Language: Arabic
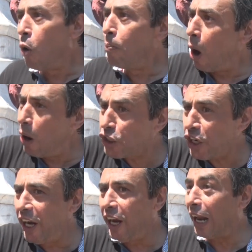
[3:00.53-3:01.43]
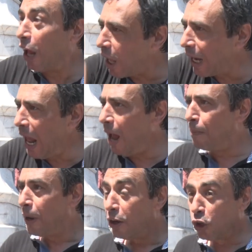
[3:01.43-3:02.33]
ماهوش الانقلاب
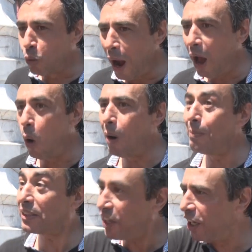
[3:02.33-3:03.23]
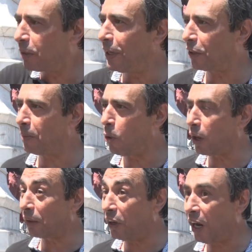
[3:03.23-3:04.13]
دواه هو مزيد من
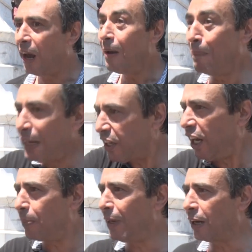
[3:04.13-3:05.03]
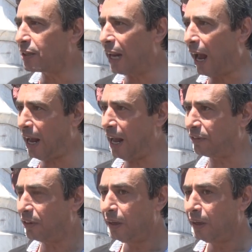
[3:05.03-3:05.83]
الديمقراطيه مزيد من الاصلاحات